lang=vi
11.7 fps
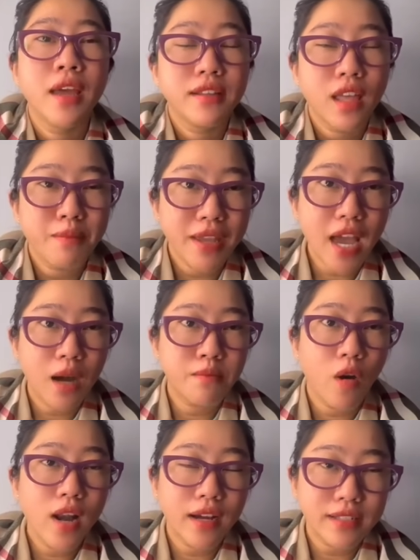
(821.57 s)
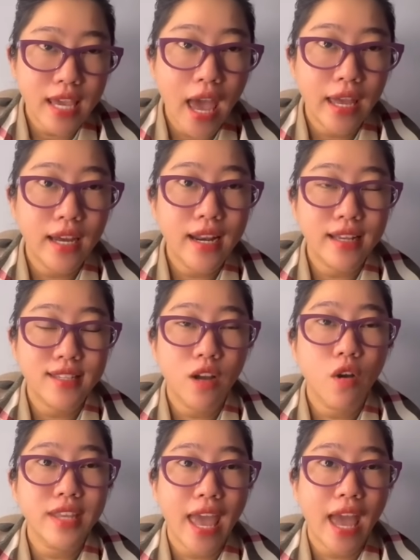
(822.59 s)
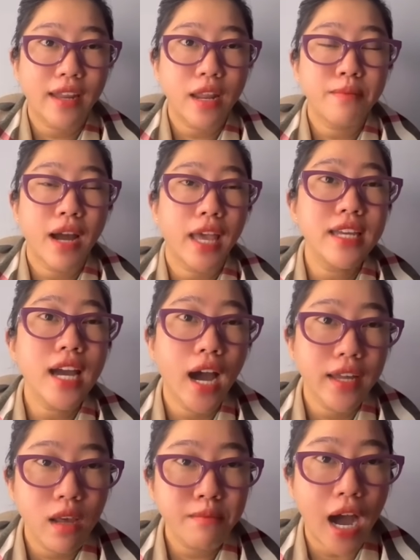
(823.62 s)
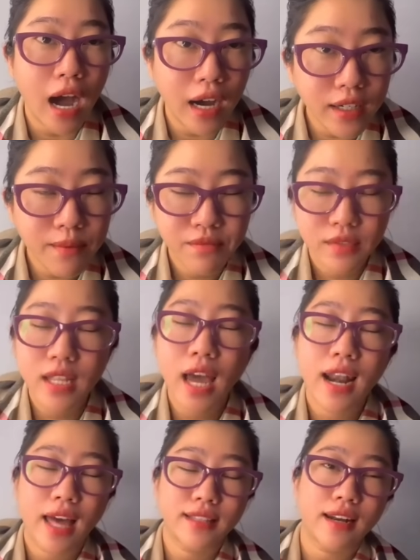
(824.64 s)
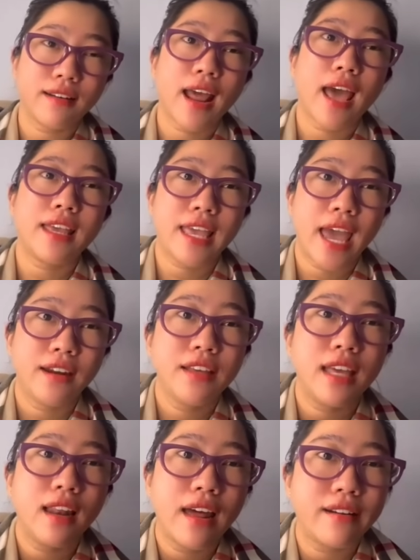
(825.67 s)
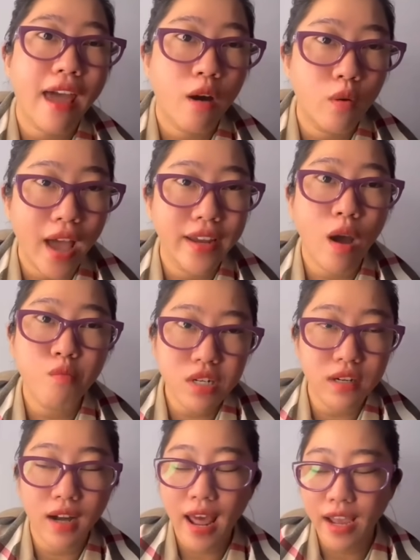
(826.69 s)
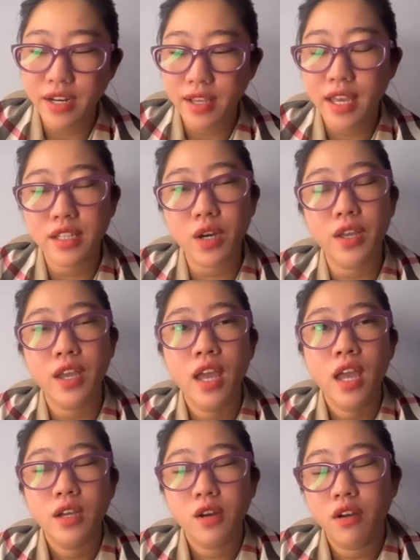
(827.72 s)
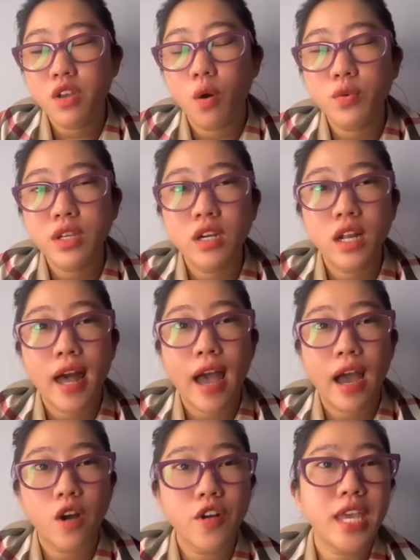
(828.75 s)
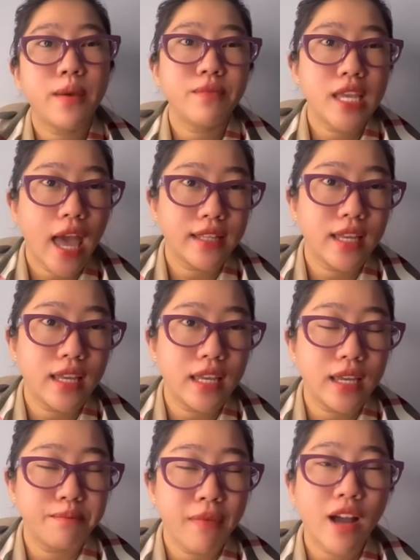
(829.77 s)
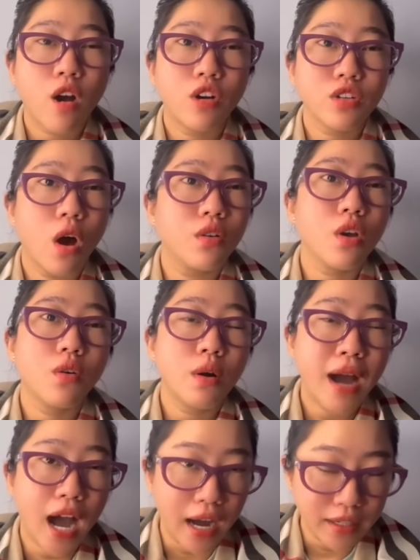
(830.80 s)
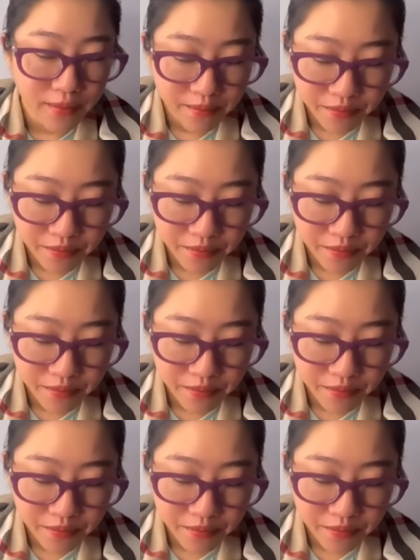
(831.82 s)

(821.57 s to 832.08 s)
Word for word: thì bây giờ mỗi lần về là sẽ có nhà để mà nghỉ ngơi để mà ở nên là thành ra là nhà đó chỉ là rào lại đóng cửa lại này kia thôi rồi dụ như là có dịp về thì má con dọn vô đó mà ở